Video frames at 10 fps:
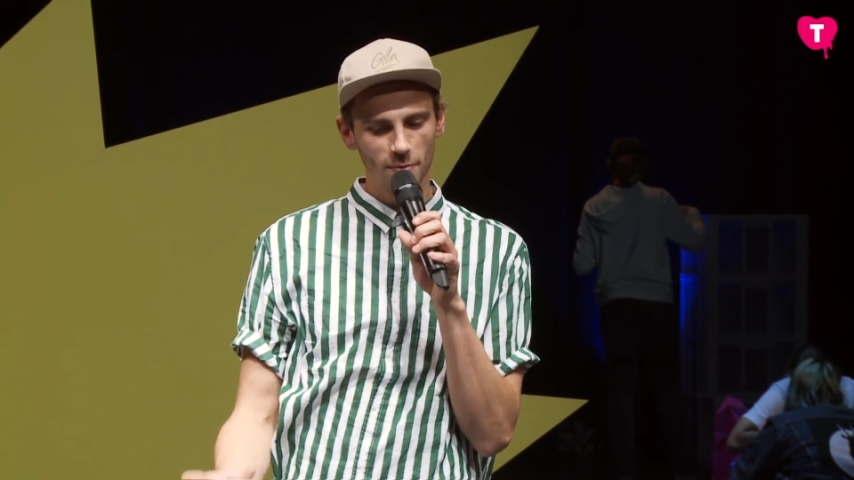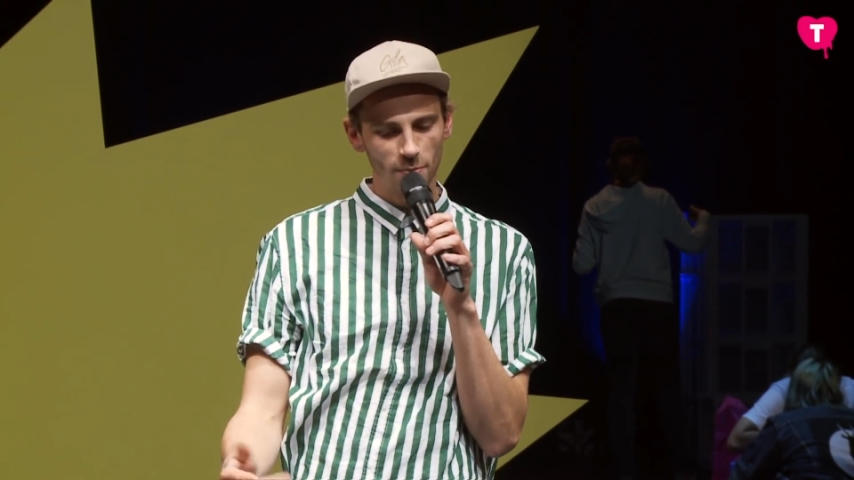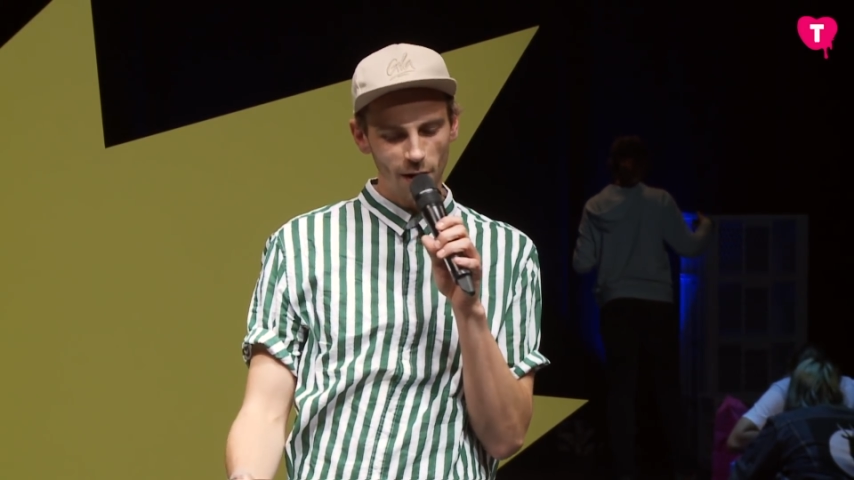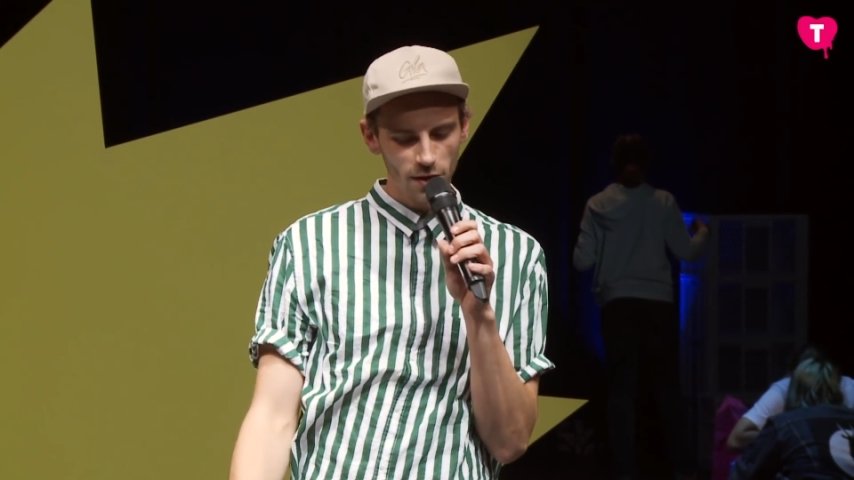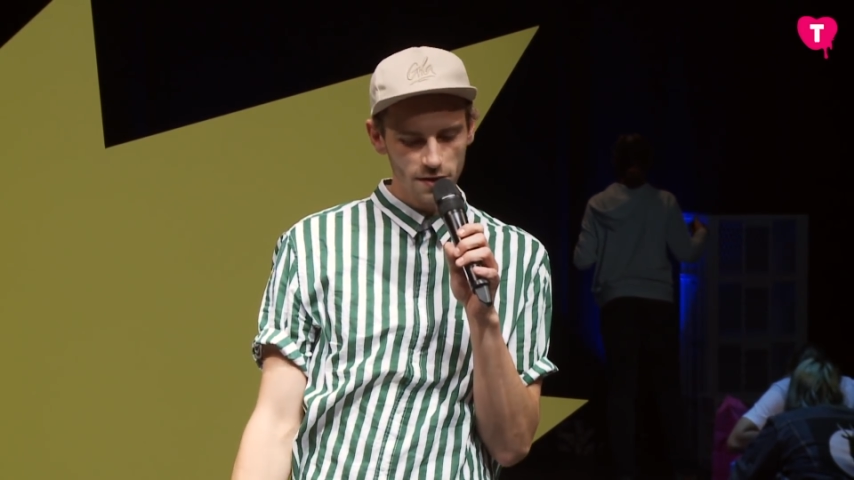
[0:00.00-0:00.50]
bei
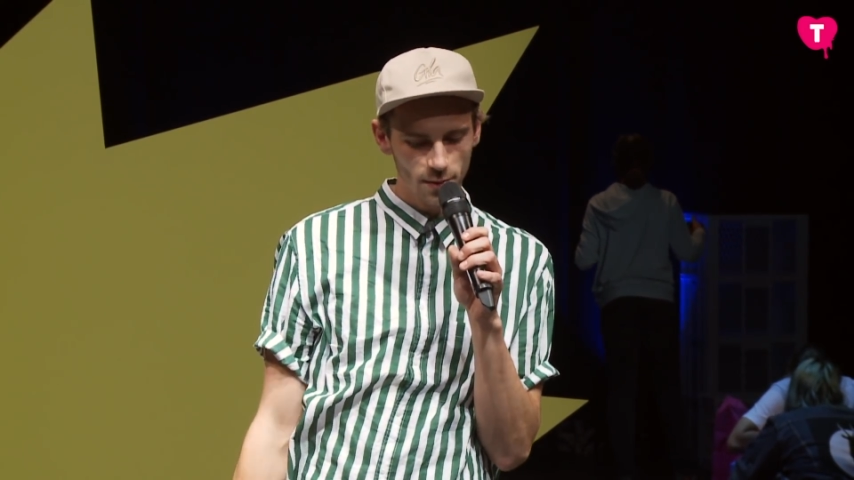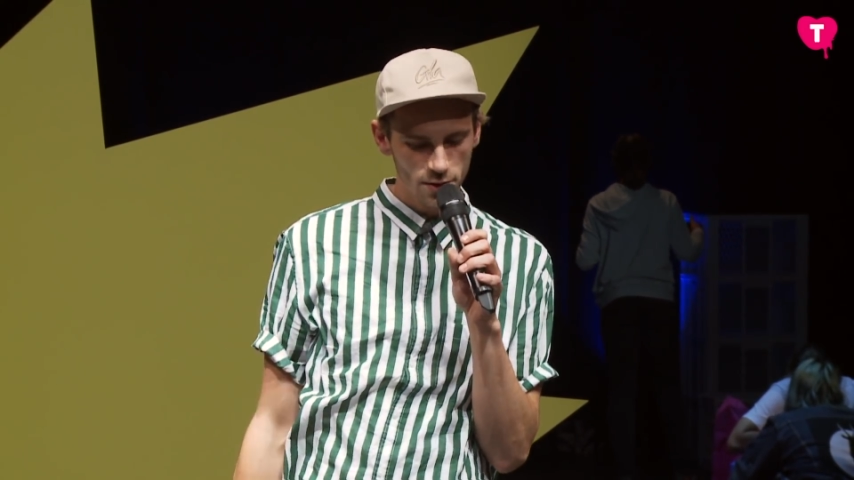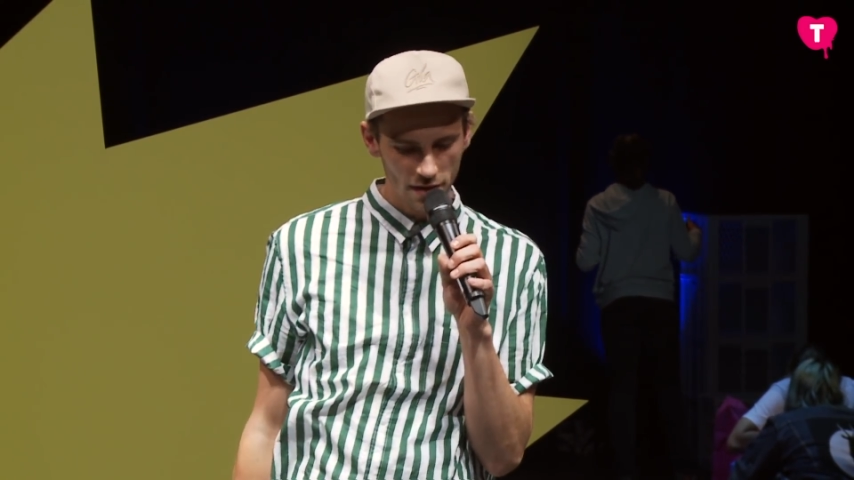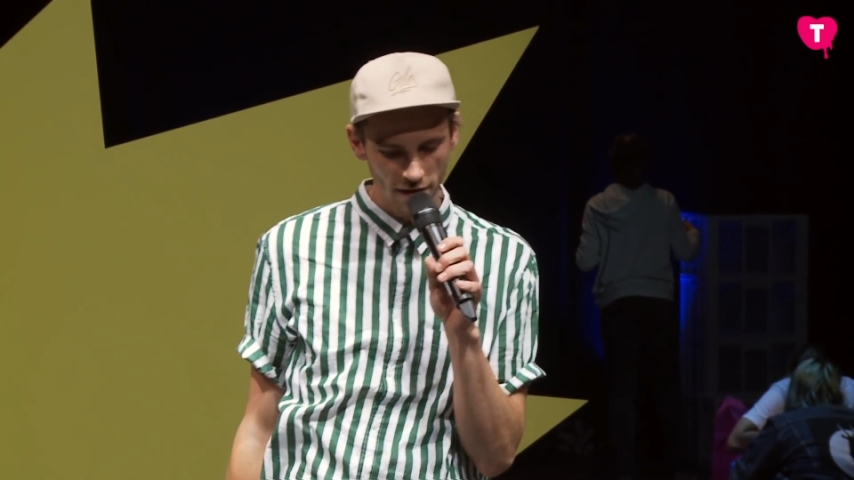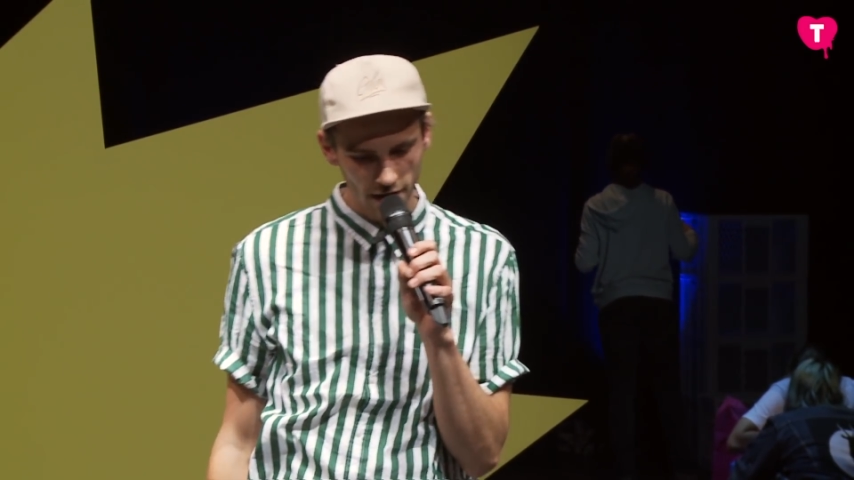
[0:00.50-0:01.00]
Paul zum
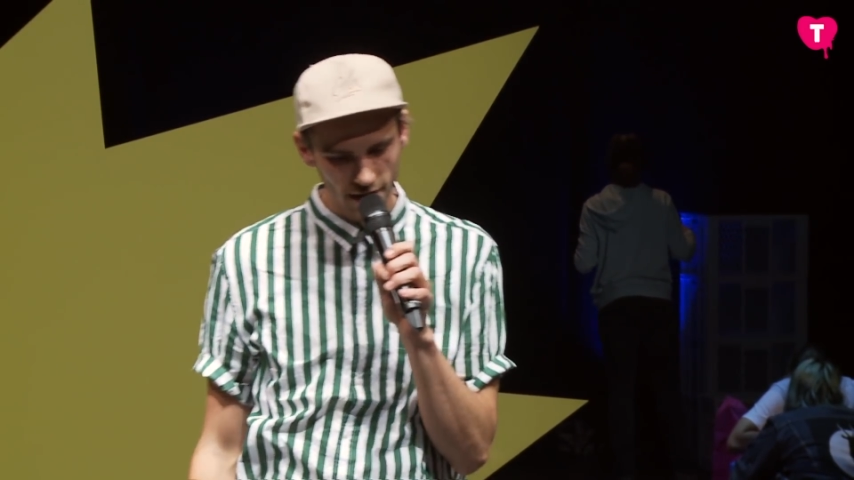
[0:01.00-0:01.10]
Beispiel, der war